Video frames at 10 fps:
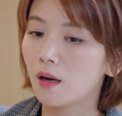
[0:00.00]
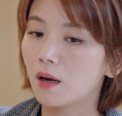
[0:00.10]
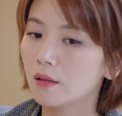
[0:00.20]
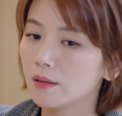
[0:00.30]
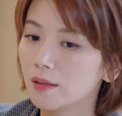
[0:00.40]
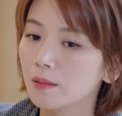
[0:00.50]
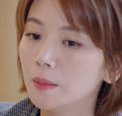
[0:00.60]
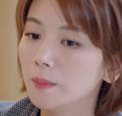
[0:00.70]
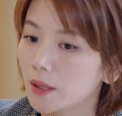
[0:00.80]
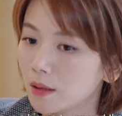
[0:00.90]
而且他们
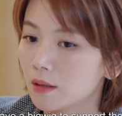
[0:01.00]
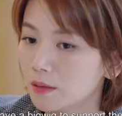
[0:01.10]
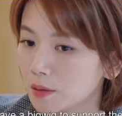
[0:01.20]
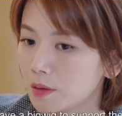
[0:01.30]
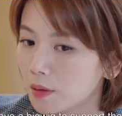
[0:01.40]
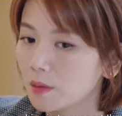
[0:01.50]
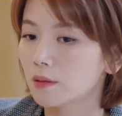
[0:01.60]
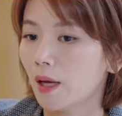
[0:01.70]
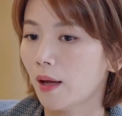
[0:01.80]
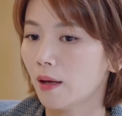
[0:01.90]
每个人都有后
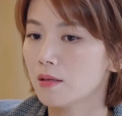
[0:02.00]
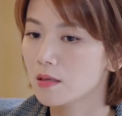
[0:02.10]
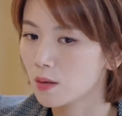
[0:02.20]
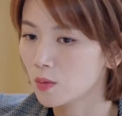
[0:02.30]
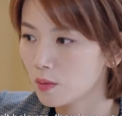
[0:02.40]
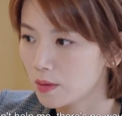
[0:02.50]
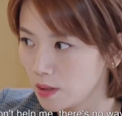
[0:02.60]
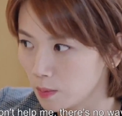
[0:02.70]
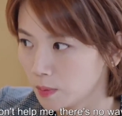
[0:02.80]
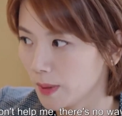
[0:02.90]
台。这事儿如果你
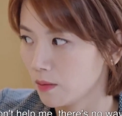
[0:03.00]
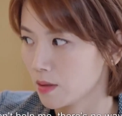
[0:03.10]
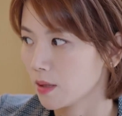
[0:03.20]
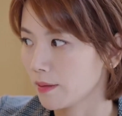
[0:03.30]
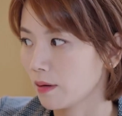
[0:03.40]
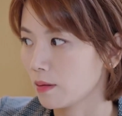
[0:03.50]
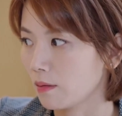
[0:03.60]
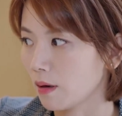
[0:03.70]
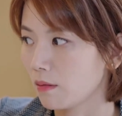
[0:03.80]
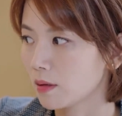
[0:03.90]
不帮我撑腰的
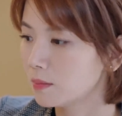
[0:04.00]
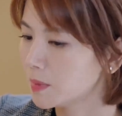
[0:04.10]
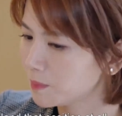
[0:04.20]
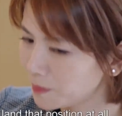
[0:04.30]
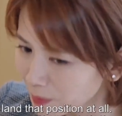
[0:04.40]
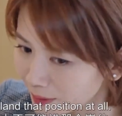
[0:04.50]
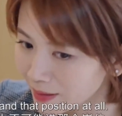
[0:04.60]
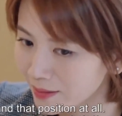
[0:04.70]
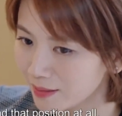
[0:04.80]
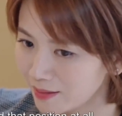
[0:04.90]
话，我根本不
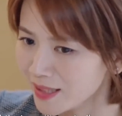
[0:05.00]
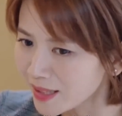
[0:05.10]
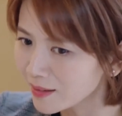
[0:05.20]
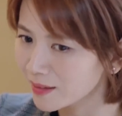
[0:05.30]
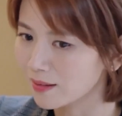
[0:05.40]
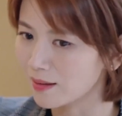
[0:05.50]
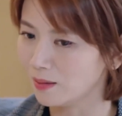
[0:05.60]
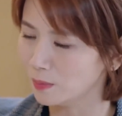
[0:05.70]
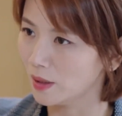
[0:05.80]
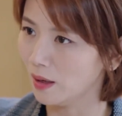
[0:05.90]
可能进那个岗
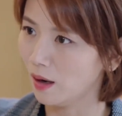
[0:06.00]
位。